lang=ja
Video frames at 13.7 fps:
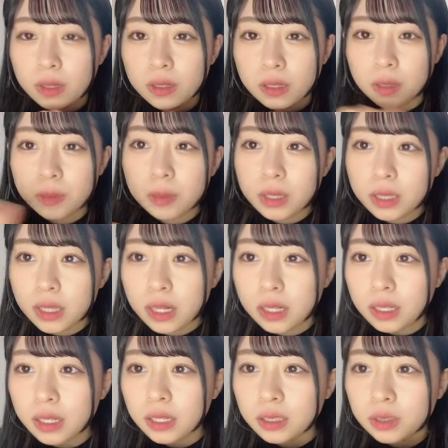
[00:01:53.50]
ラブレターあ
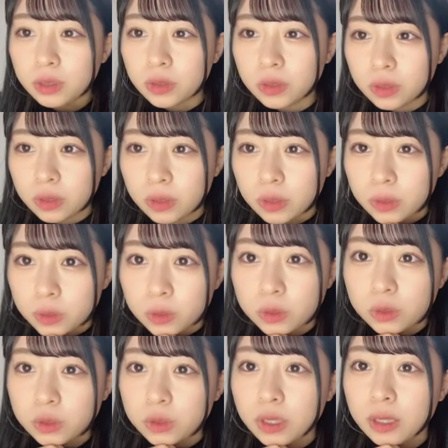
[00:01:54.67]
りがとうそう
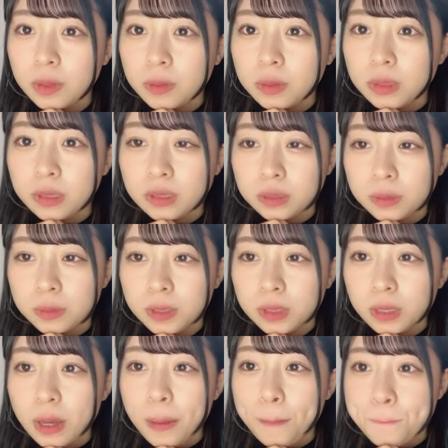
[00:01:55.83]
ちょっと早めに始まっ
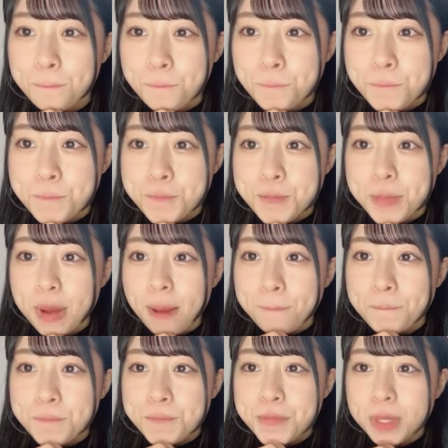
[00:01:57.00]
た
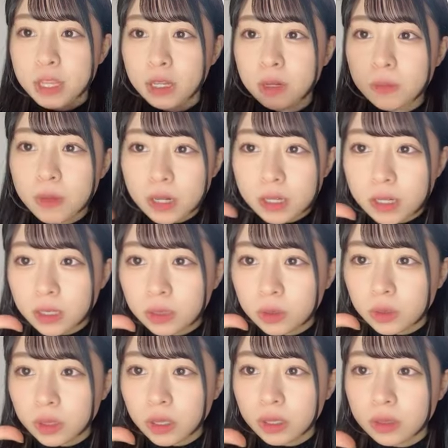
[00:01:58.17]
誰もありがとう
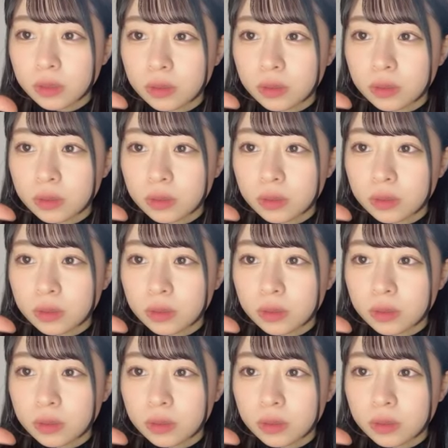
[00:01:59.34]
ね